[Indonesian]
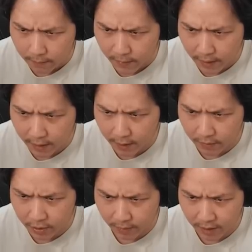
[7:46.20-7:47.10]
biarin dia
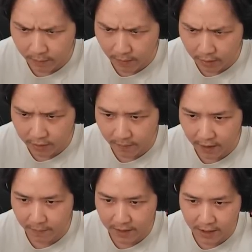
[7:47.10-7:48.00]
mencoba tim baru
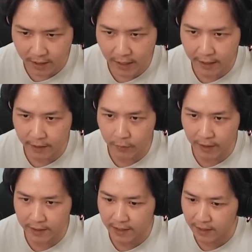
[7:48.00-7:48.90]
semangat Matsrek thank you
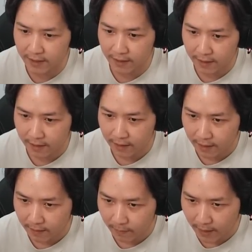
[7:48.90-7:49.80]
Des
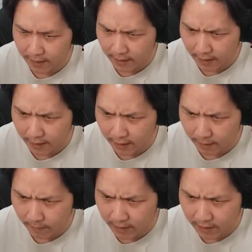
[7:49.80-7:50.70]
Manca kate
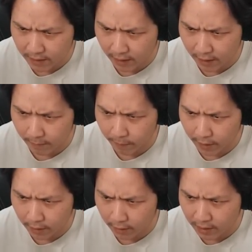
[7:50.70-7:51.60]
Messi, and Lampard
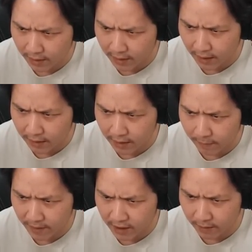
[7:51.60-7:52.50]
kalau ditanya hatinya
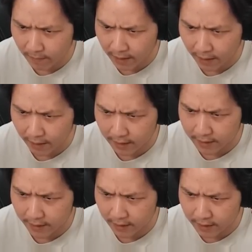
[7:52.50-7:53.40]
pasti Barca and
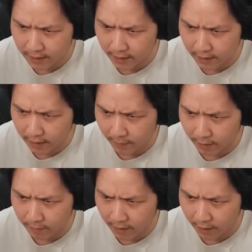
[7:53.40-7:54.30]
Chelsea. Tapi
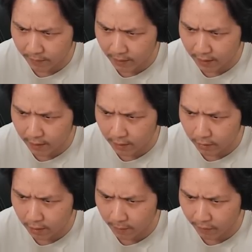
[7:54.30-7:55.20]
kalau mereka pindahin
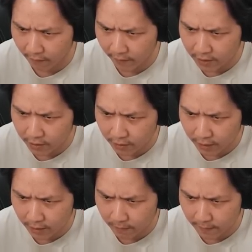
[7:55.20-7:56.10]
dunia
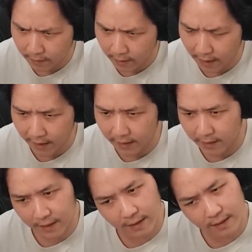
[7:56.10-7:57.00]
profesional, ah ini
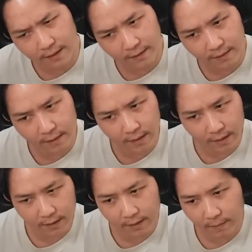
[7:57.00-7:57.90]
nih
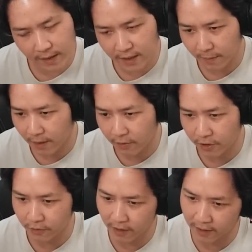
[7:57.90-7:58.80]
mindset bagus
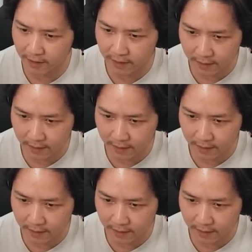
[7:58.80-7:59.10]
juga nih.